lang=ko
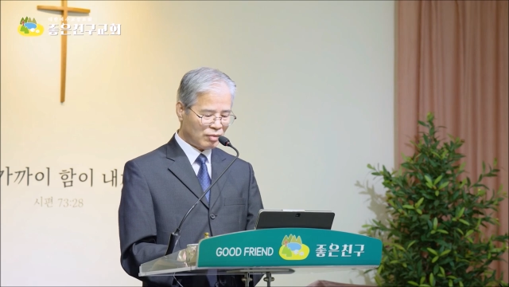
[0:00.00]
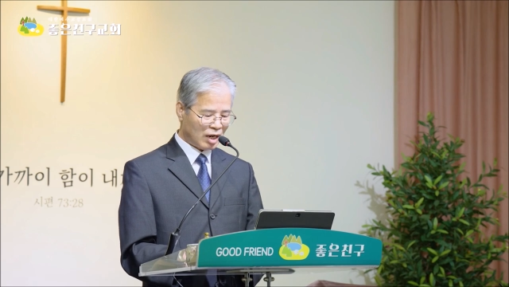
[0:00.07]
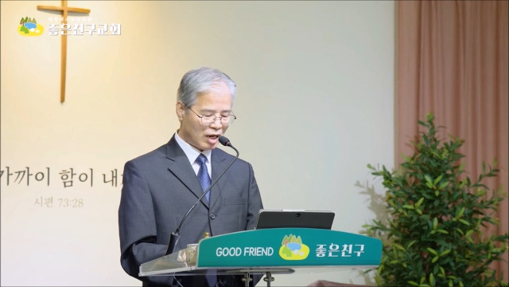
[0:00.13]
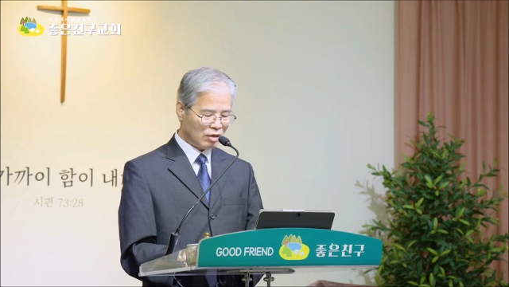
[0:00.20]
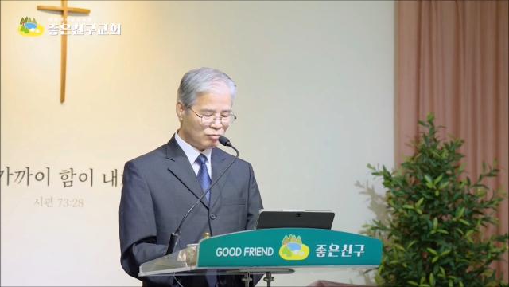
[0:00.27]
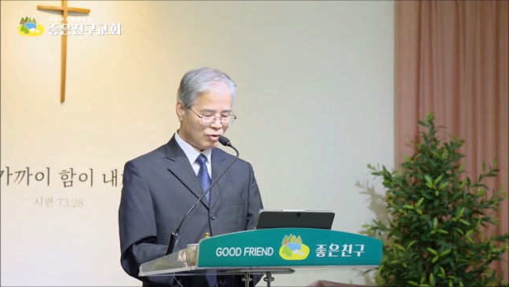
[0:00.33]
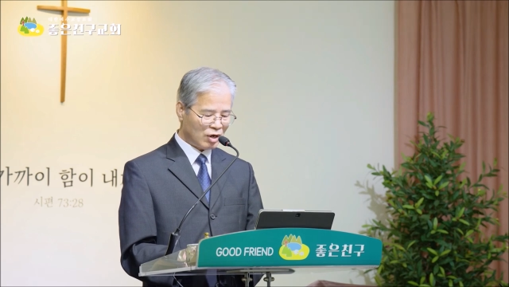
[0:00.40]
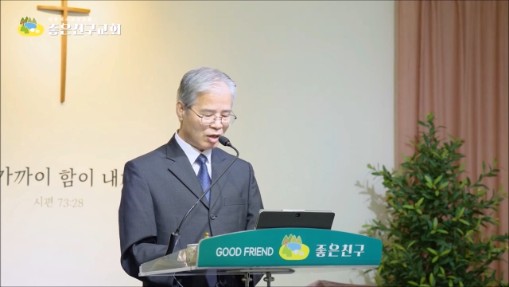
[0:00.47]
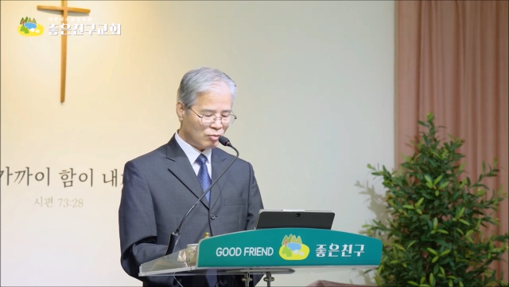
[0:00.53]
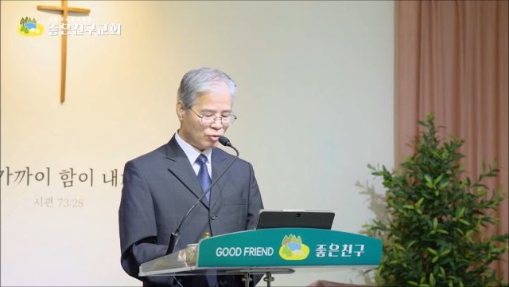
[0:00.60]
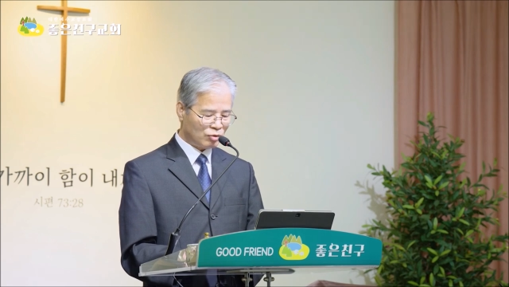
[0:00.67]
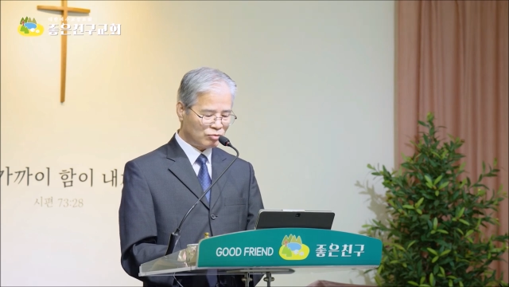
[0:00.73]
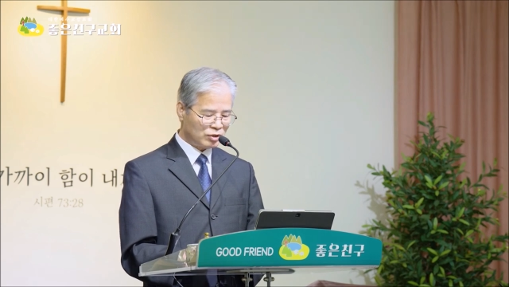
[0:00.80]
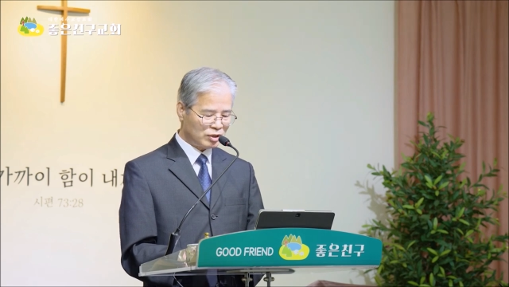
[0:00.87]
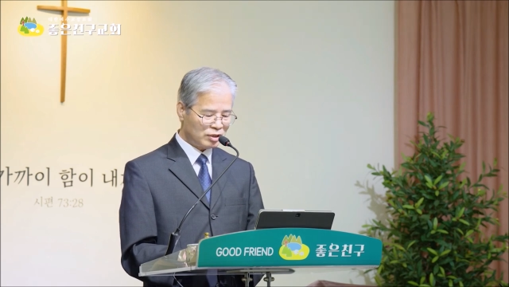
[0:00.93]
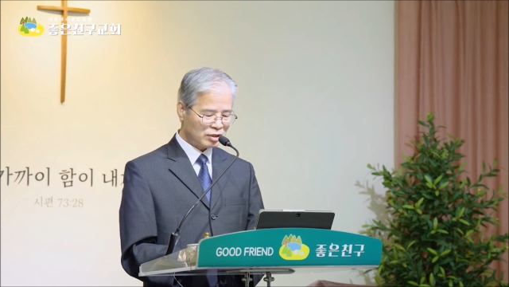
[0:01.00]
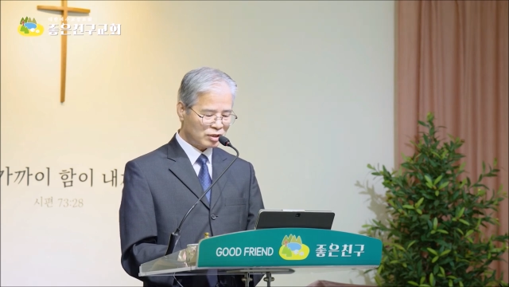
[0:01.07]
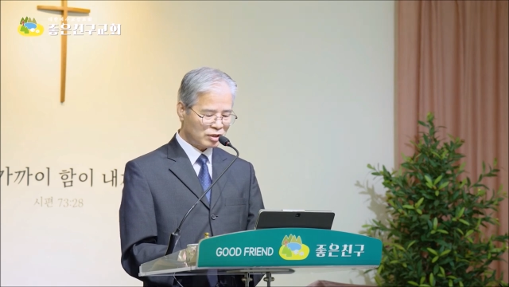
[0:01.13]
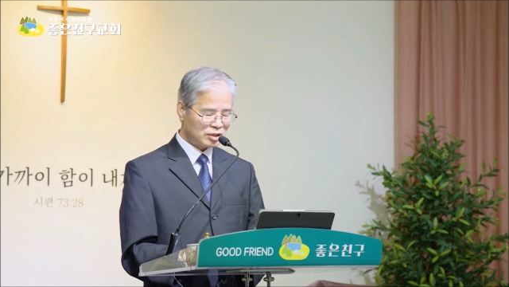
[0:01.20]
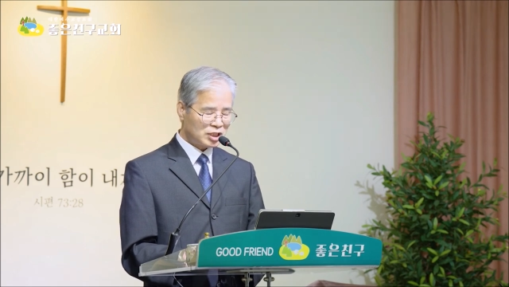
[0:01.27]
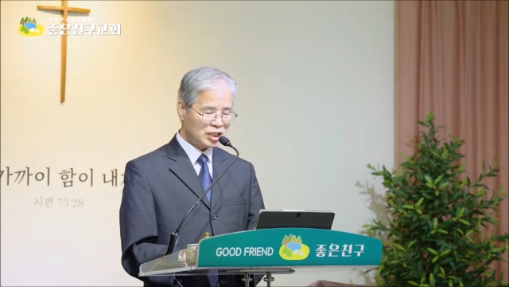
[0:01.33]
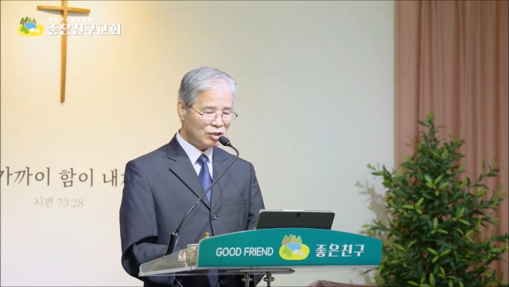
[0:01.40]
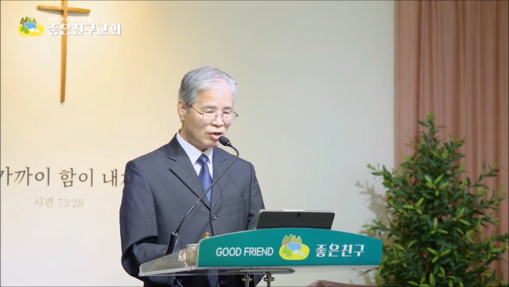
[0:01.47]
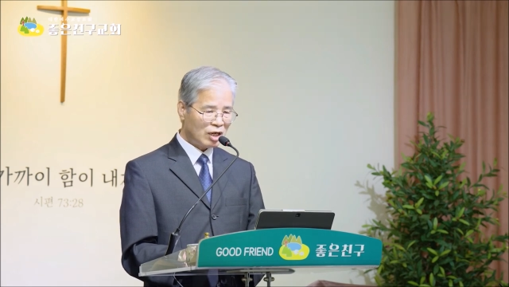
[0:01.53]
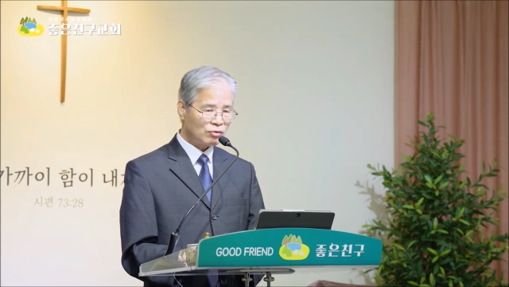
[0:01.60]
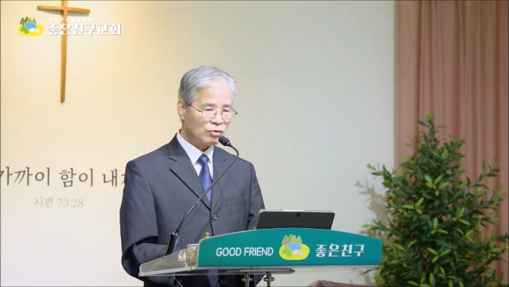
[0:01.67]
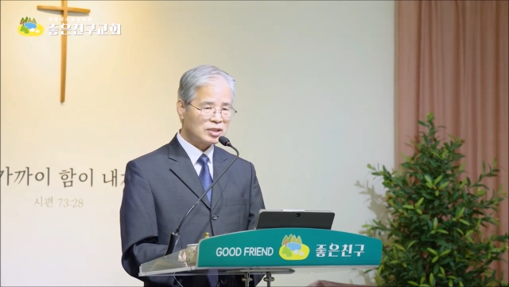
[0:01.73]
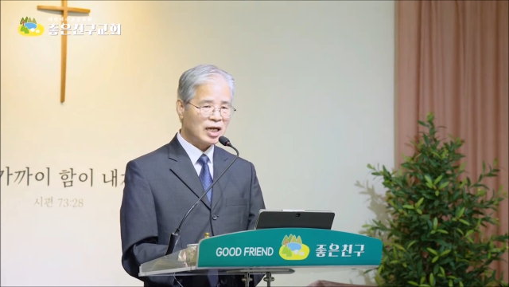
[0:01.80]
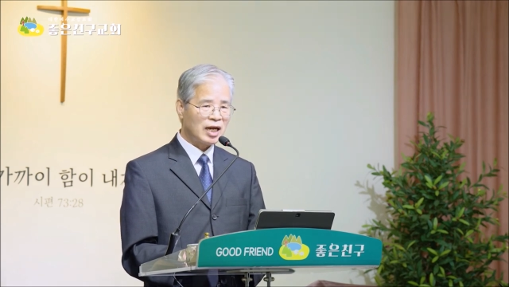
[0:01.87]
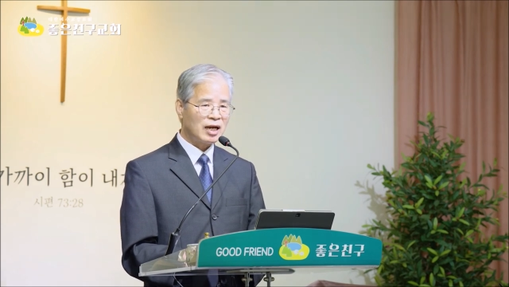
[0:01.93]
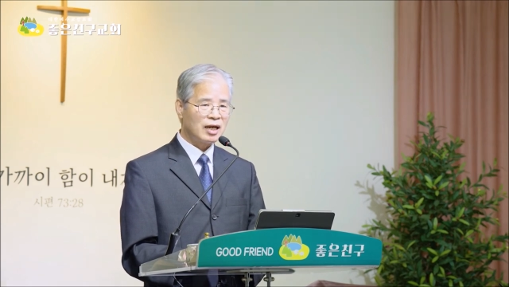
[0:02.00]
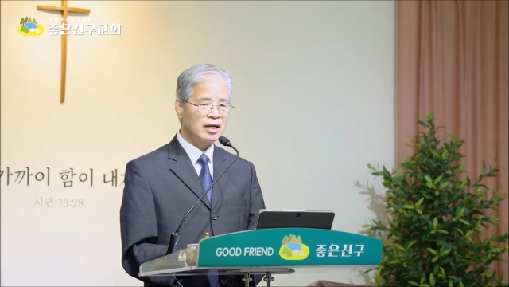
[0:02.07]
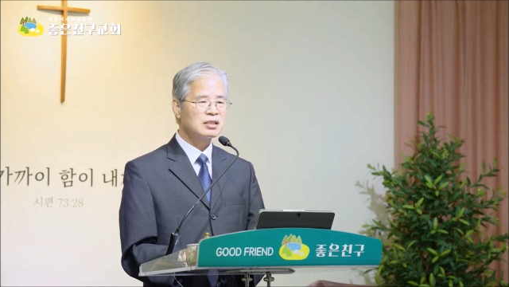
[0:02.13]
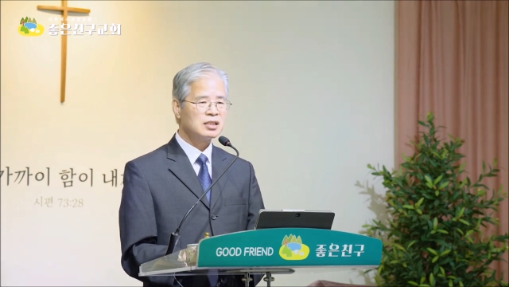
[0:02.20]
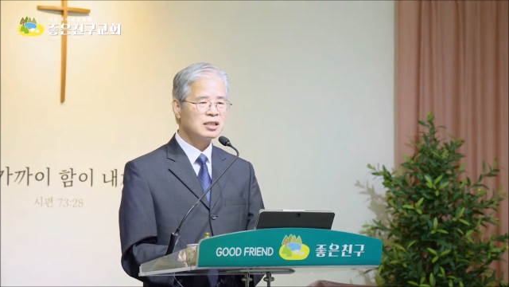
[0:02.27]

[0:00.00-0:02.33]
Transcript: 마음과 몸을 치료하고자